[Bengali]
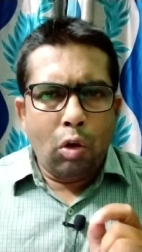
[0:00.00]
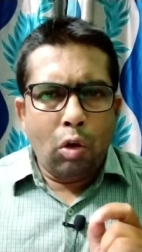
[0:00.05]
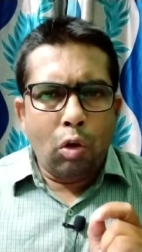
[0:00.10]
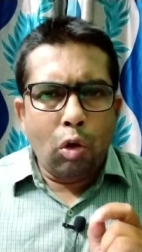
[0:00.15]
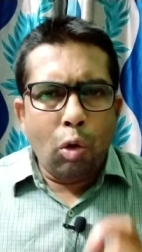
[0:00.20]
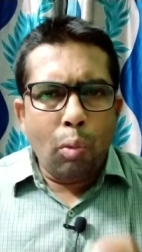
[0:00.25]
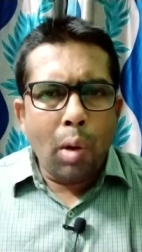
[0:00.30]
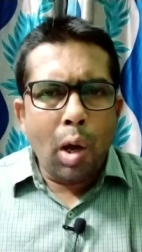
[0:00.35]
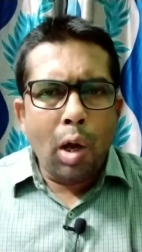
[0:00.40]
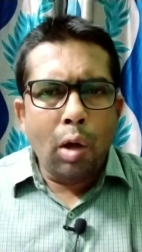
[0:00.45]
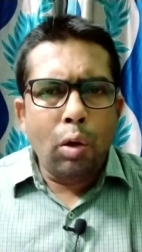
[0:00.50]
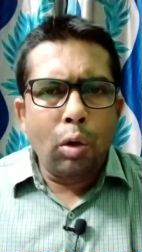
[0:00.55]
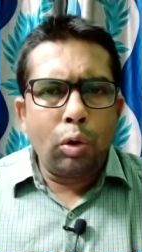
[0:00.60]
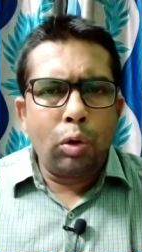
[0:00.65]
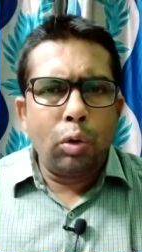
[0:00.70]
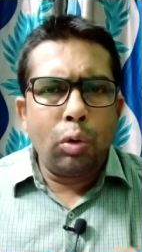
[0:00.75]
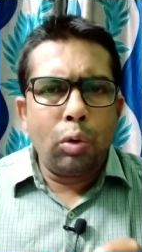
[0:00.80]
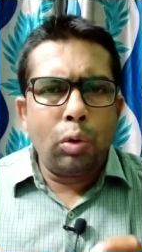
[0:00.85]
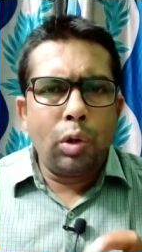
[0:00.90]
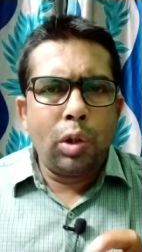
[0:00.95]
ক্রমাগত
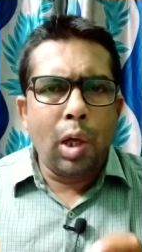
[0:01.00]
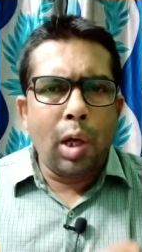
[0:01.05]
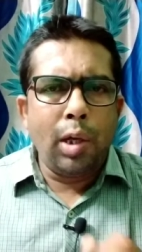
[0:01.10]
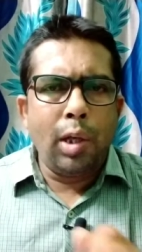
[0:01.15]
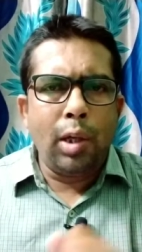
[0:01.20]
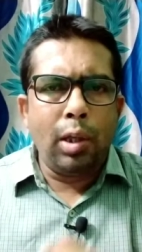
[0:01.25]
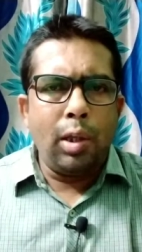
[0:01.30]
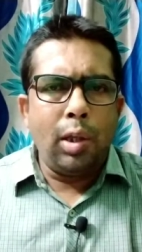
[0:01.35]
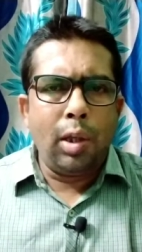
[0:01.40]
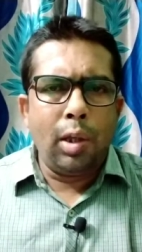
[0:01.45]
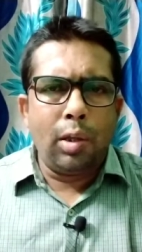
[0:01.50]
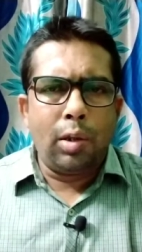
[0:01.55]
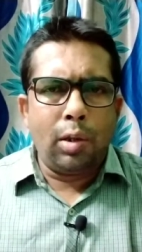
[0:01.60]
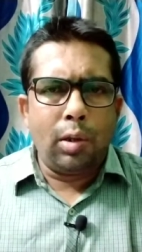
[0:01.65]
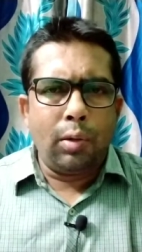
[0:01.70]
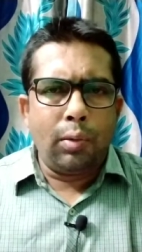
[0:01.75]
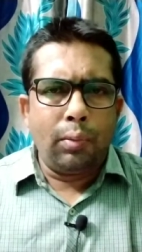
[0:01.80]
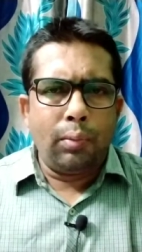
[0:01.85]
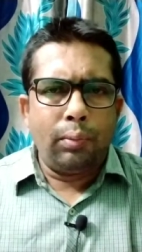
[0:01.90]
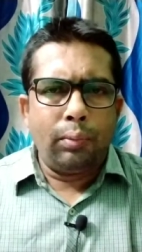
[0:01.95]
জানিয়ে গিয়েছে
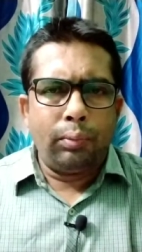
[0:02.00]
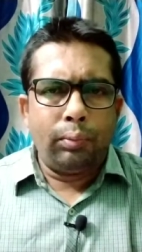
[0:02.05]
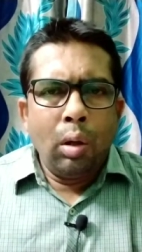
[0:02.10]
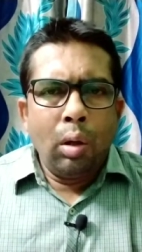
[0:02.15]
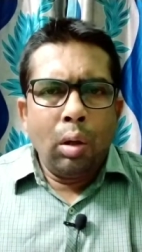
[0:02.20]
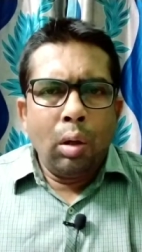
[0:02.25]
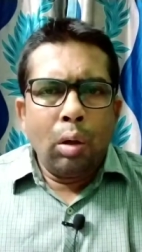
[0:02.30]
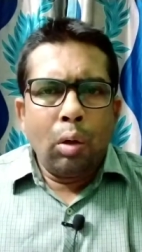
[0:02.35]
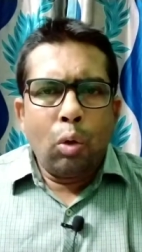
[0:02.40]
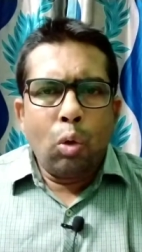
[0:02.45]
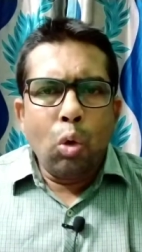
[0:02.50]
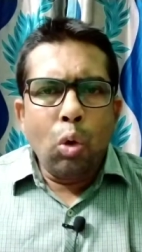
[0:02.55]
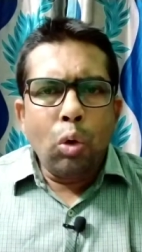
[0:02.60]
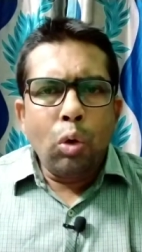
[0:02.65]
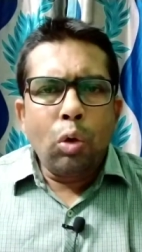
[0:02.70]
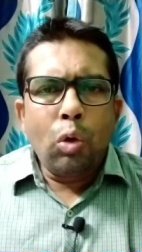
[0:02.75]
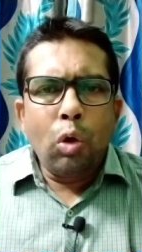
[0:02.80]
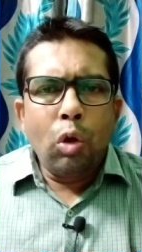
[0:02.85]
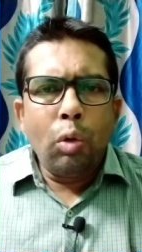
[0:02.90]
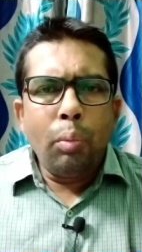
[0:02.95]
কোন
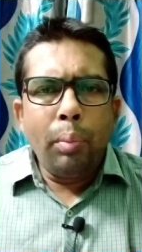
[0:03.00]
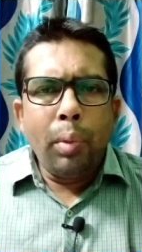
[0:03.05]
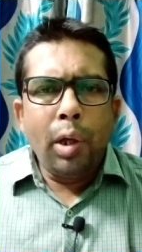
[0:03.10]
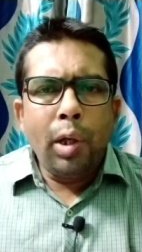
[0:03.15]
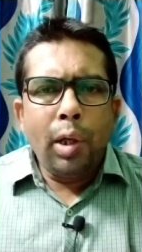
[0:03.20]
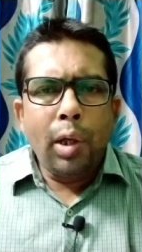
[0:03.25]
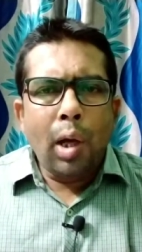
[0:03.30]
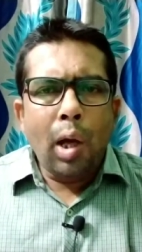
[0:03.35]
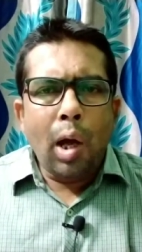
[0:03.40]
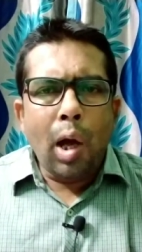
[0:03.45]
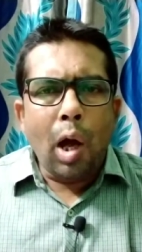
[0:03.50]
কোন মিডিয়া